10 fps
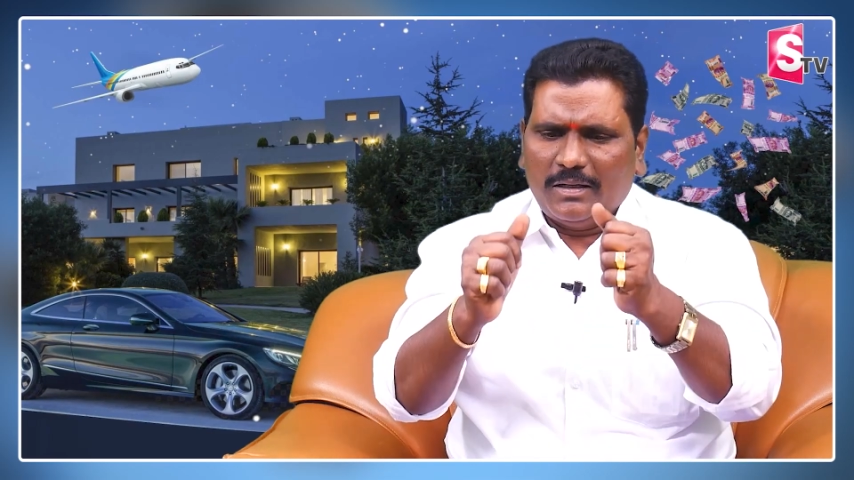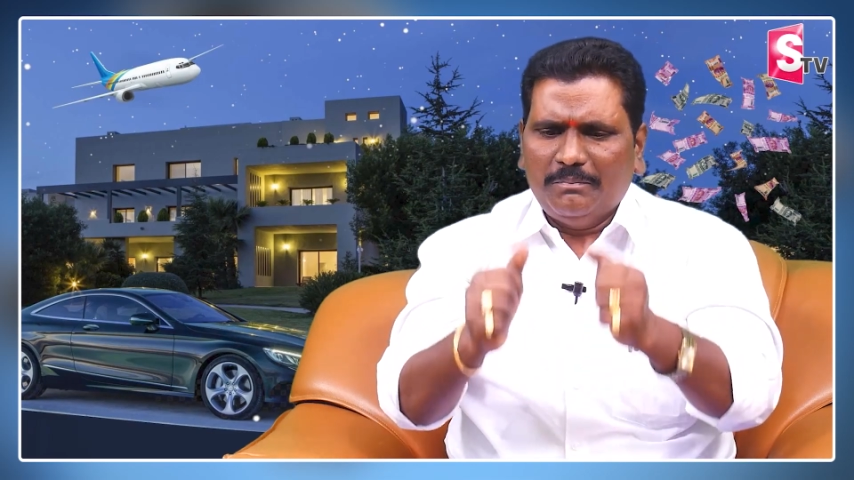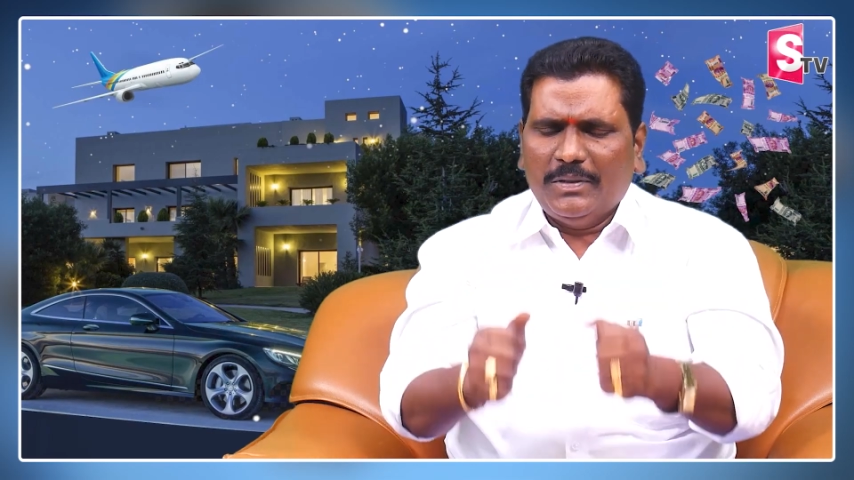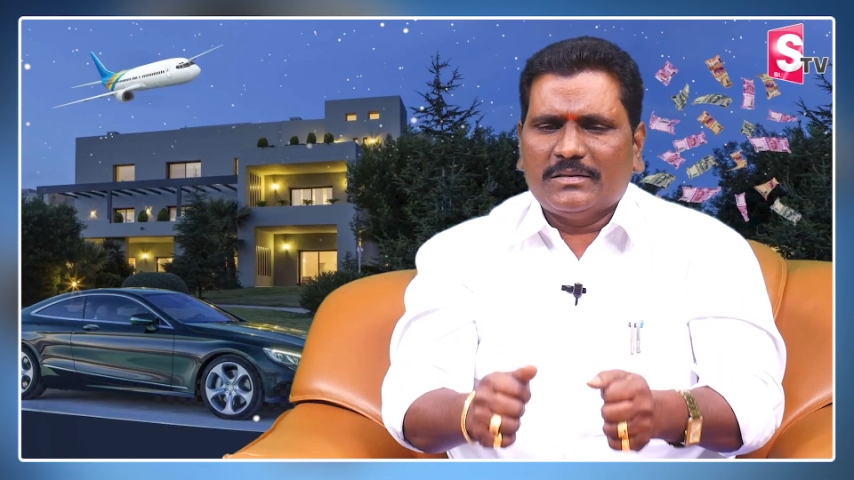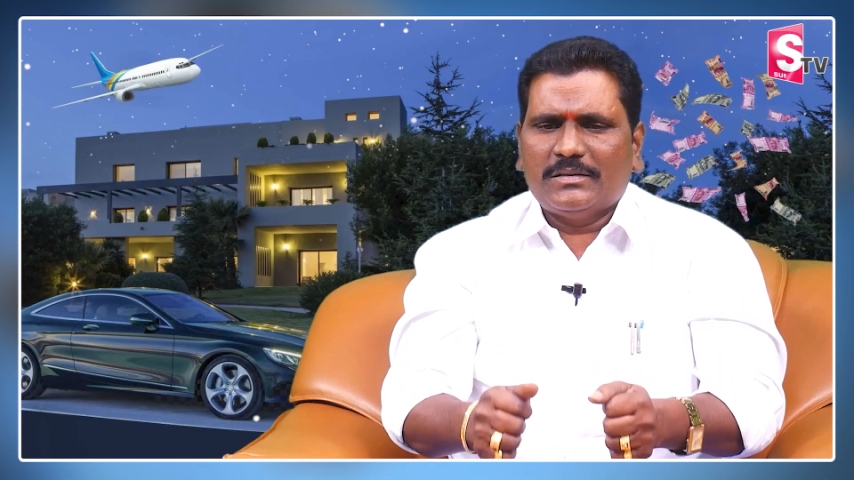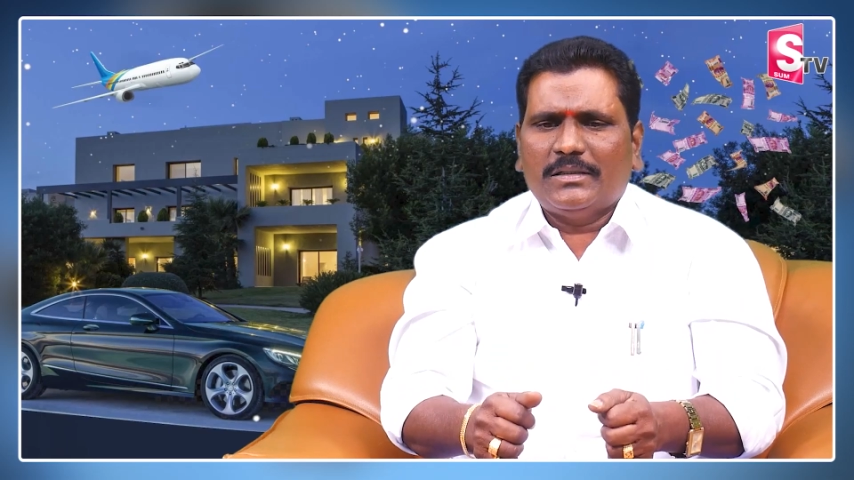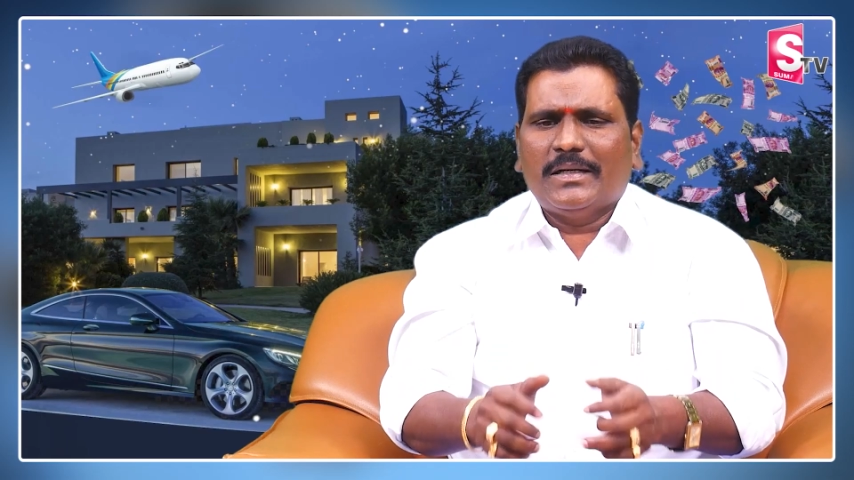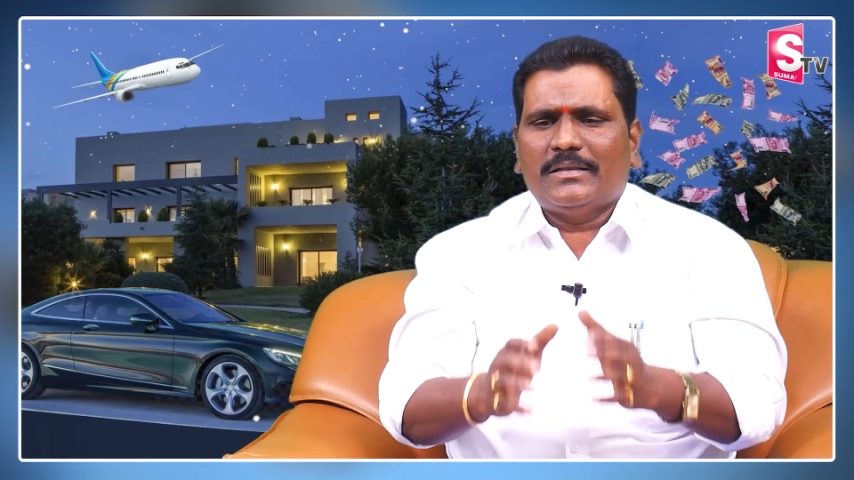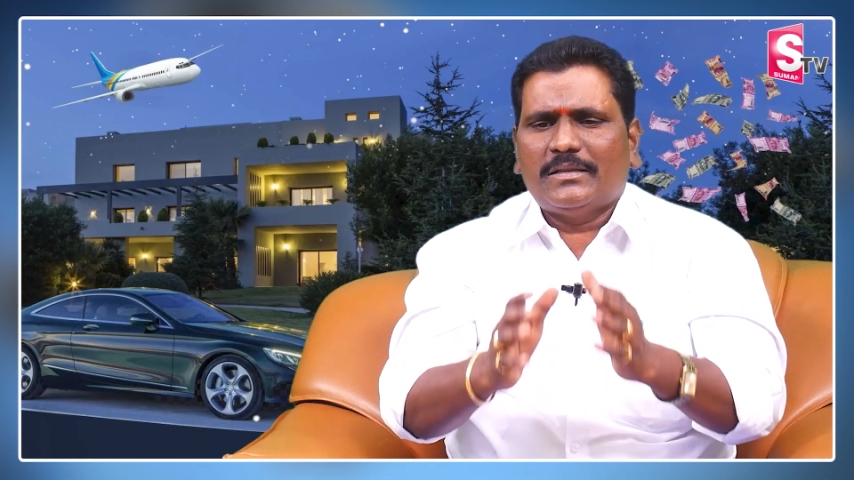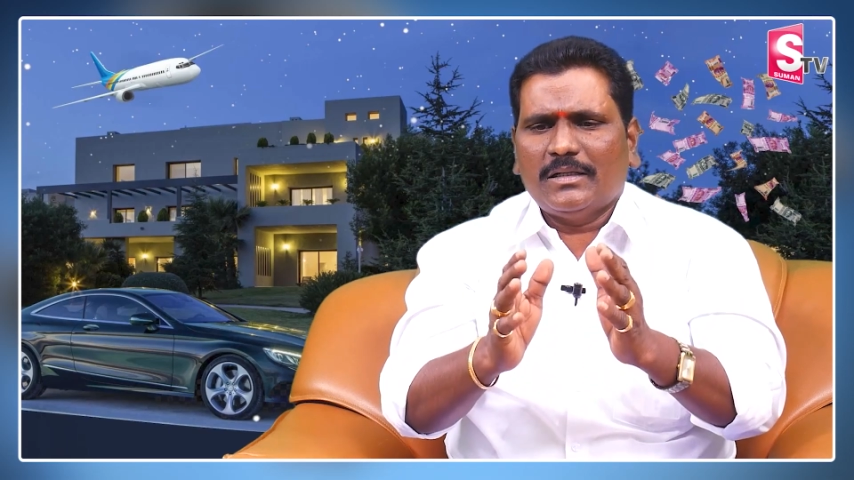నమ్మేసి
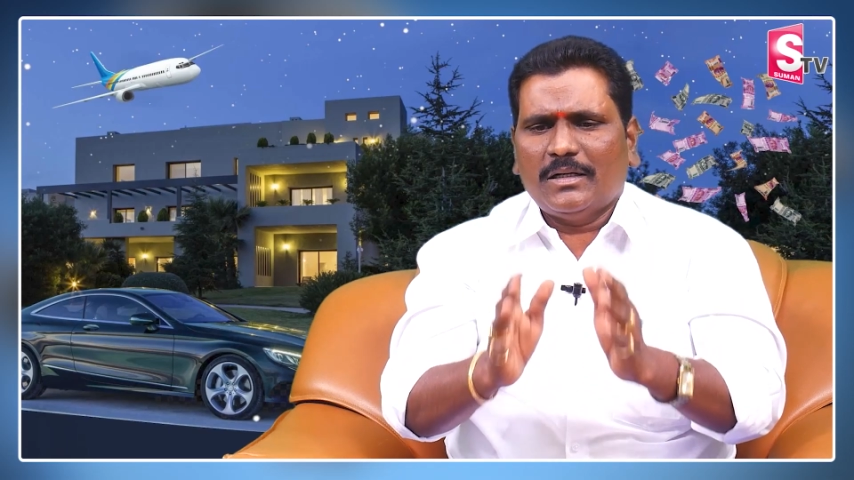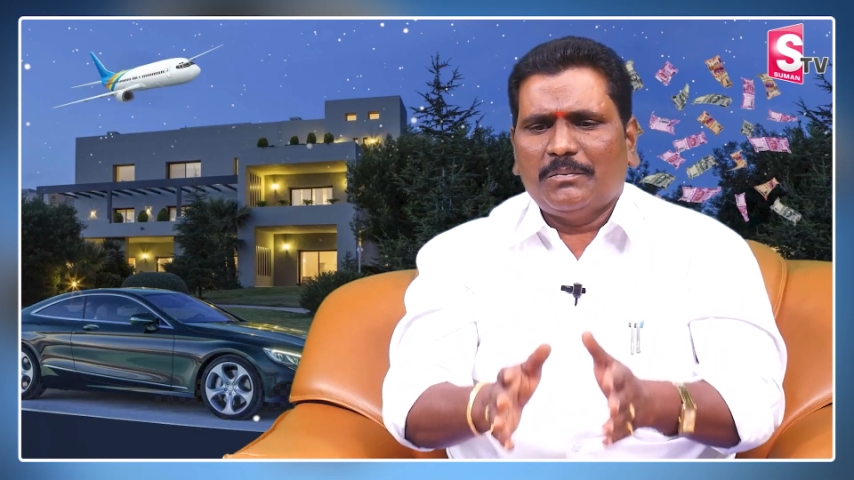గట్టిగా